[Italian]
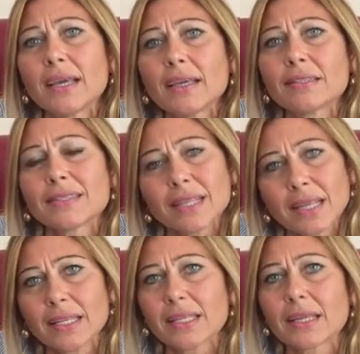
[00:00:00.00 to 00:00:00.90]
e
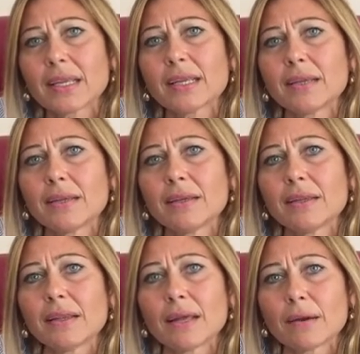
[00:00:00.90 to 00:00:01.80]
snellire
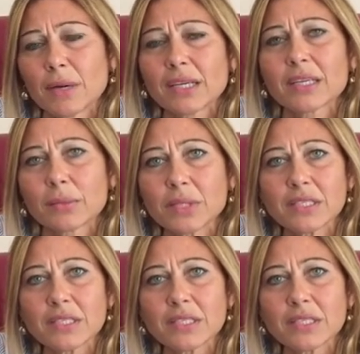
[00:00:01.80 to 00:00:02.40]
eh, la macchina